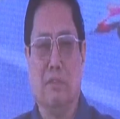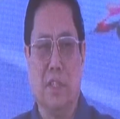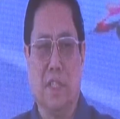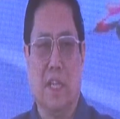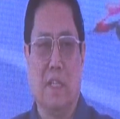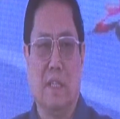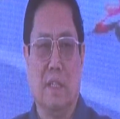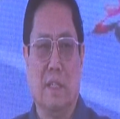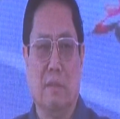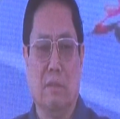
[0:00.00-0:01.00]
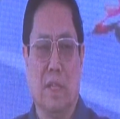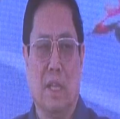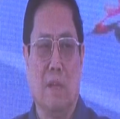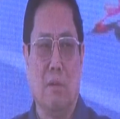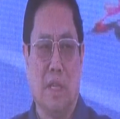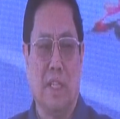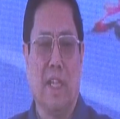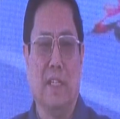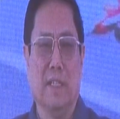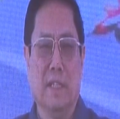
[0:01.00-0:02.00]
vững chắc để chúng ta hoàn
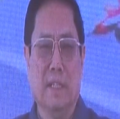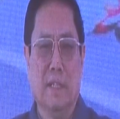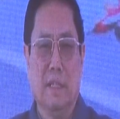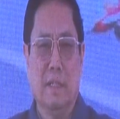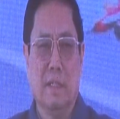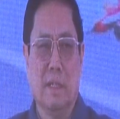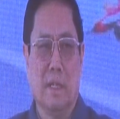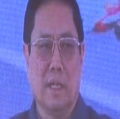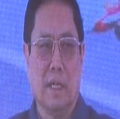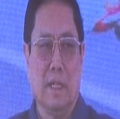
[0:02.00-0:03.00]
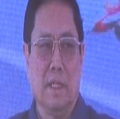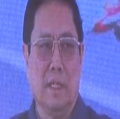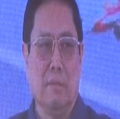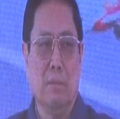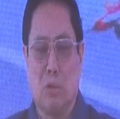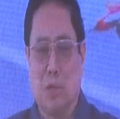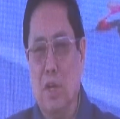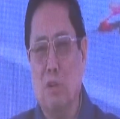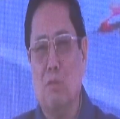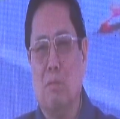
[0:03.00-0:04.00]
thành được cái mục
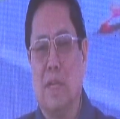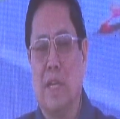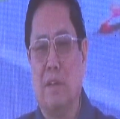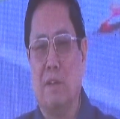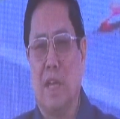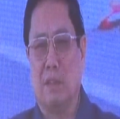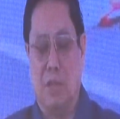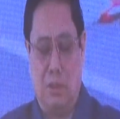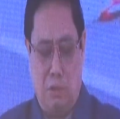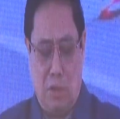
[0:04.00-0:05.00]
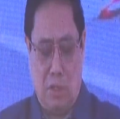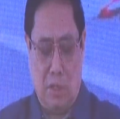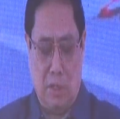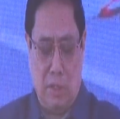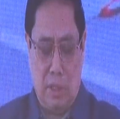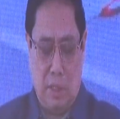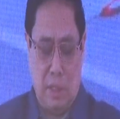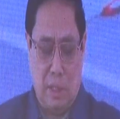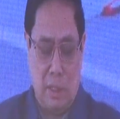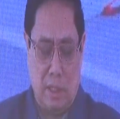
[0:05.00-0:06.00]
tiêu mà Đại hội Đảng toàn quốc
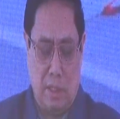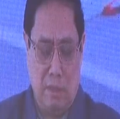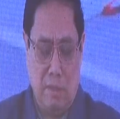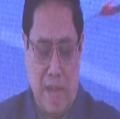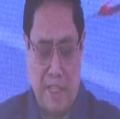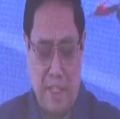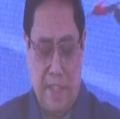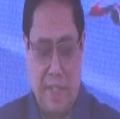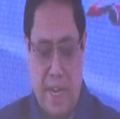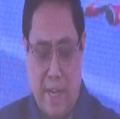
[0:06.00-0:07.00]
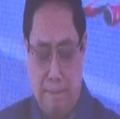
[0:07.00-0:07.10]
lần thứ 13 đã đề ra.